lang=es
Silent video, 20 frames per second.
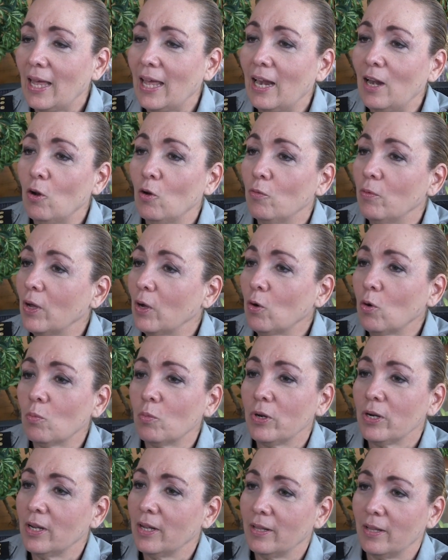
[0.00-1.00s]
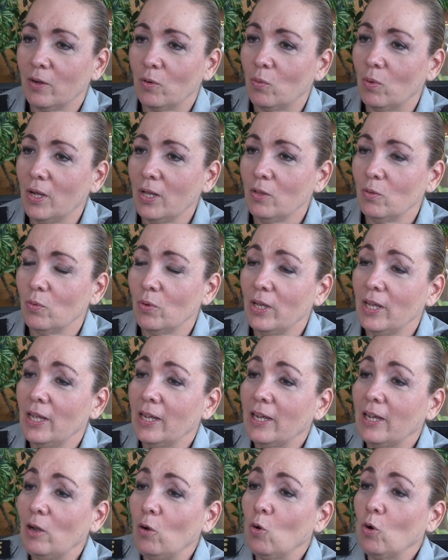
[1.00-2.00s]
él lo ve como inadecuado.
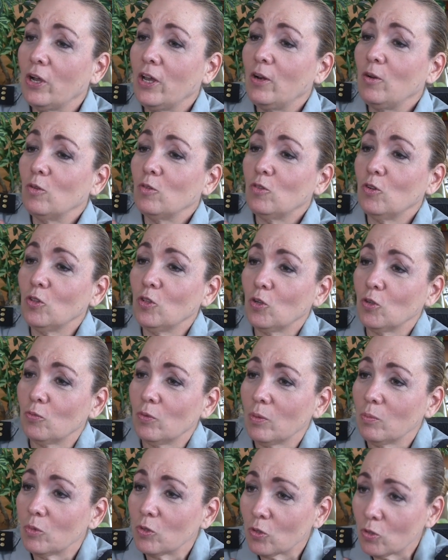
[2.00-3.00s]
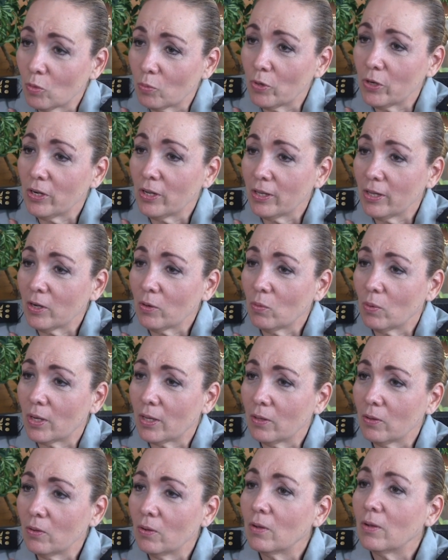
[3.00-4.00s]
Y que lo que nosotros vemos como
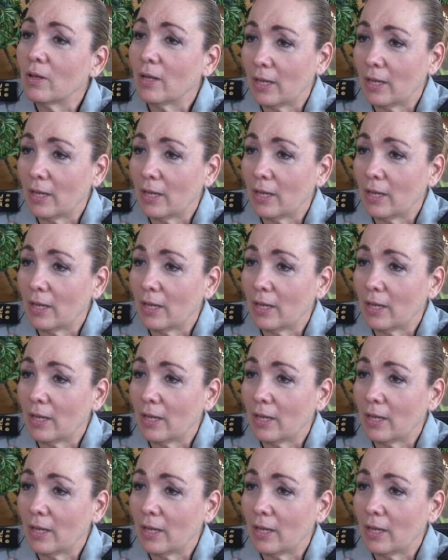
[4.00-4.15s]
inadecuado,